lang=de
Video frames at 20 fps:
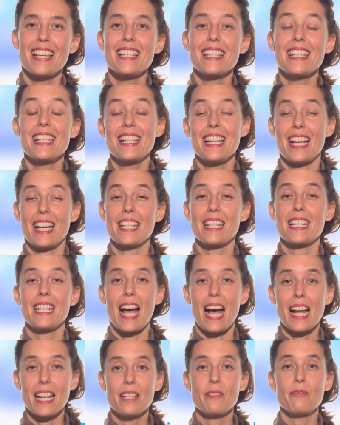Sie lernen
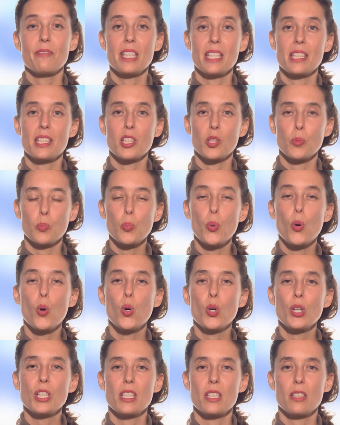alle wichtigen
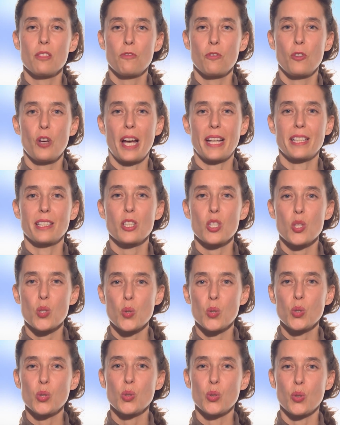Punkte für einen
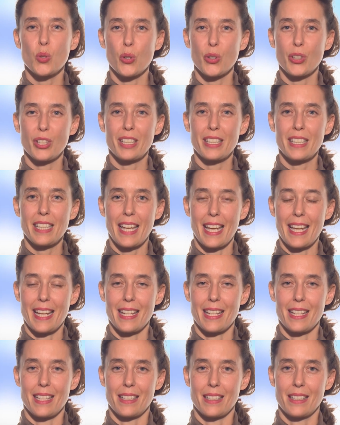gesunden Rücken
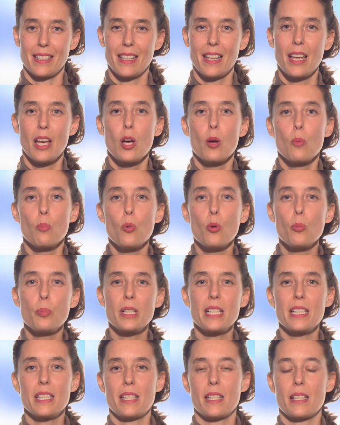kennen.
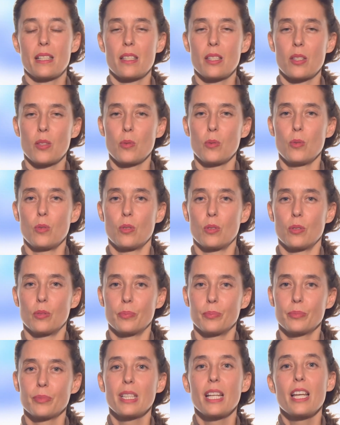
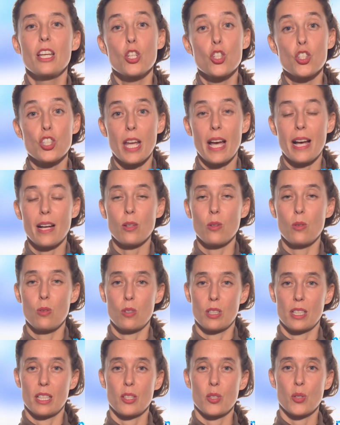Mobilisation,
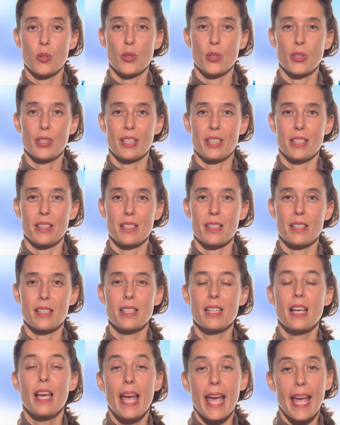Stärkung des Rückens,
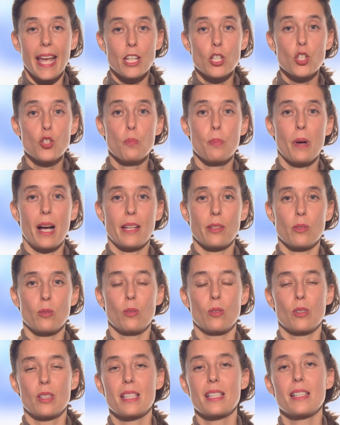
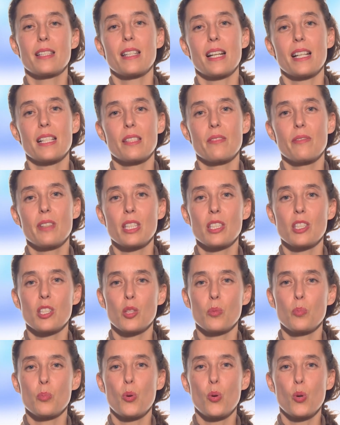Entspannung sind als
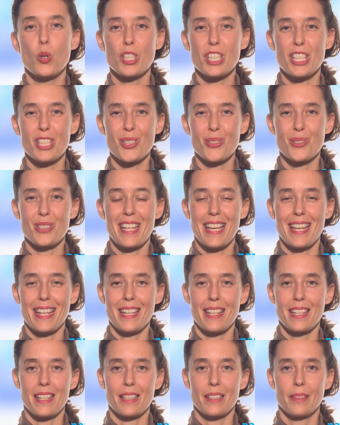wichtige Punkte zu
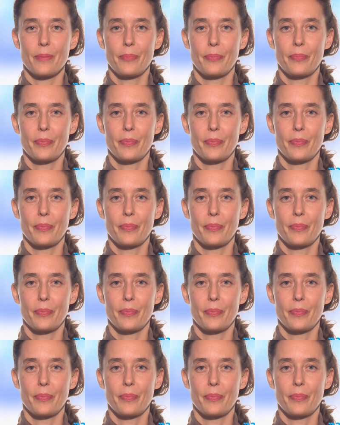nennen.